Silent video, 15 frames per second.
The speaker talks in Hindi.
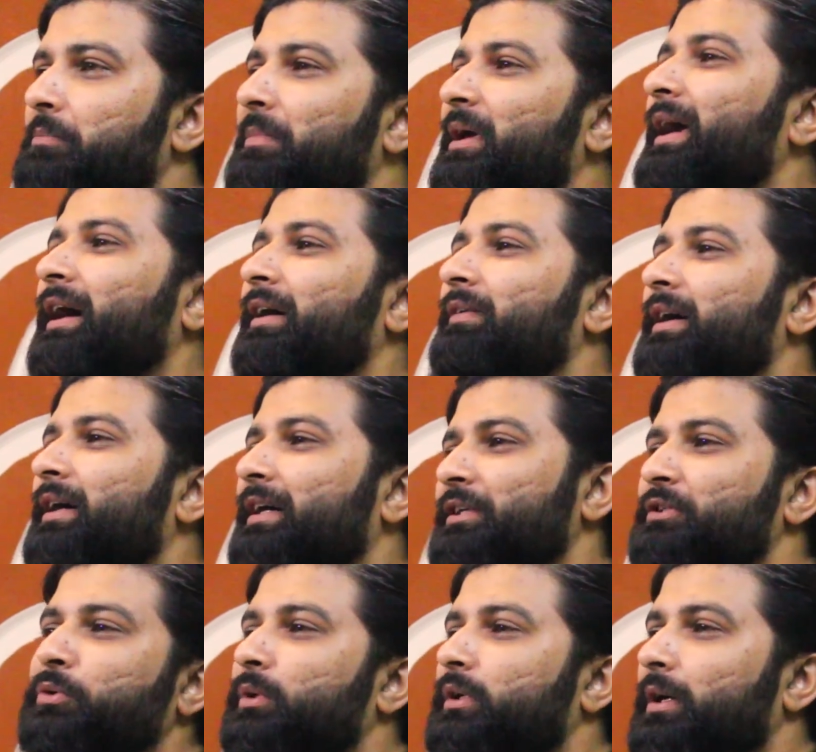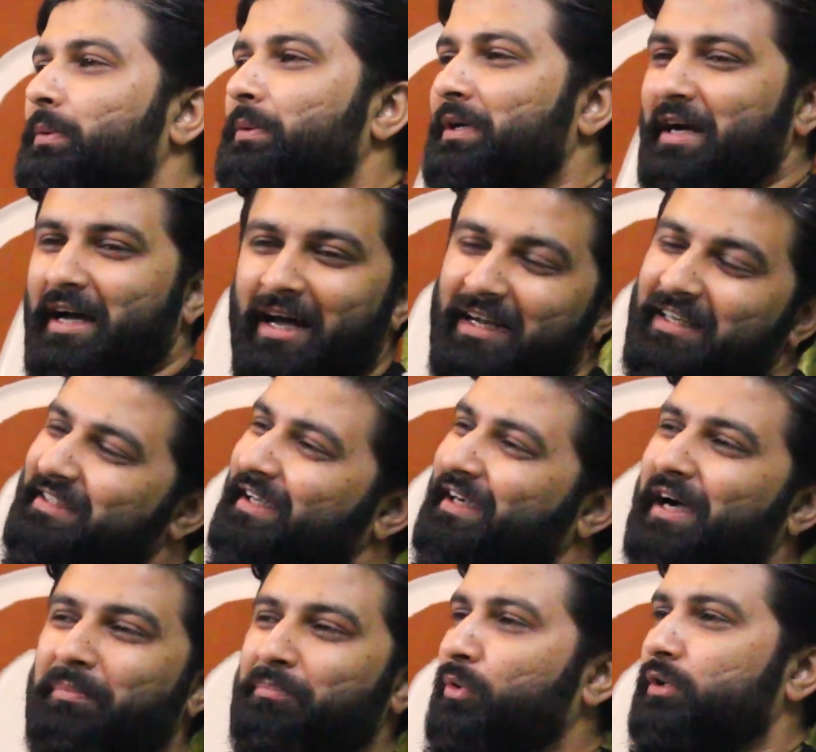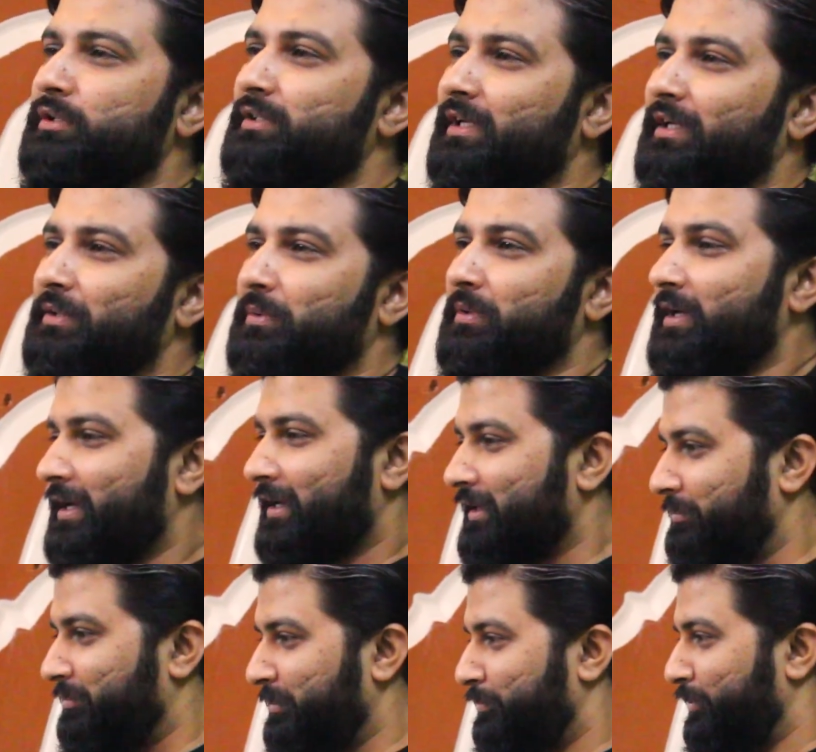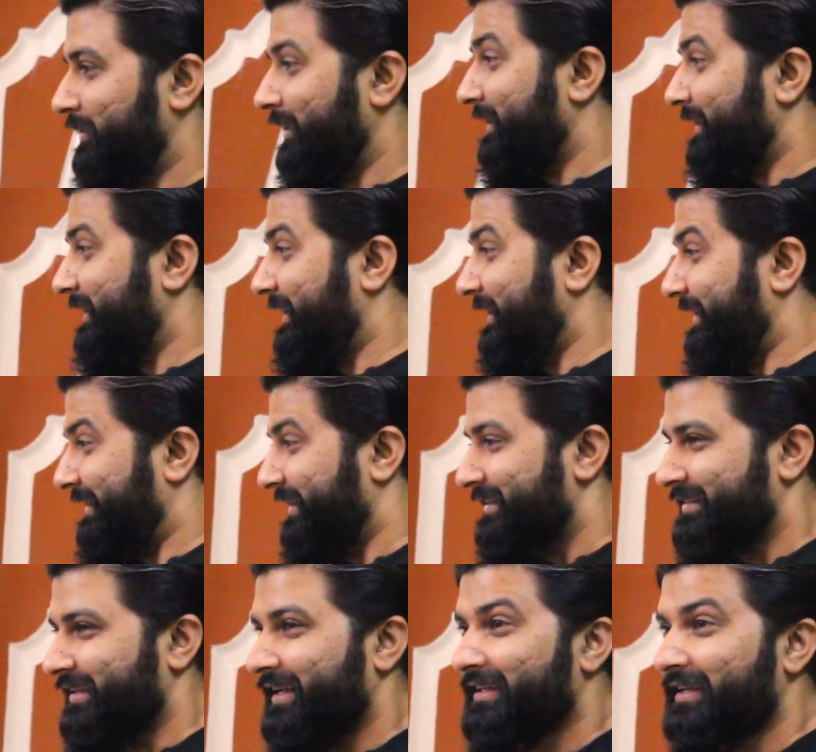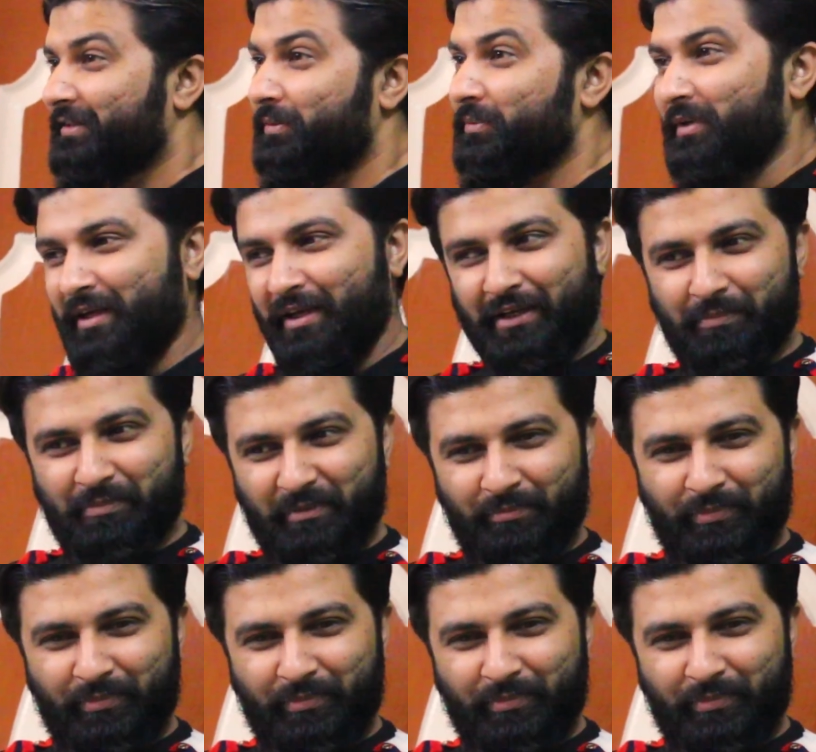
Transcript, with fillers: मैं हवा का झोंका हूँ हर जगह पहुंच जाता हूं कभी फुतक के इधर चला जाता हूं कभी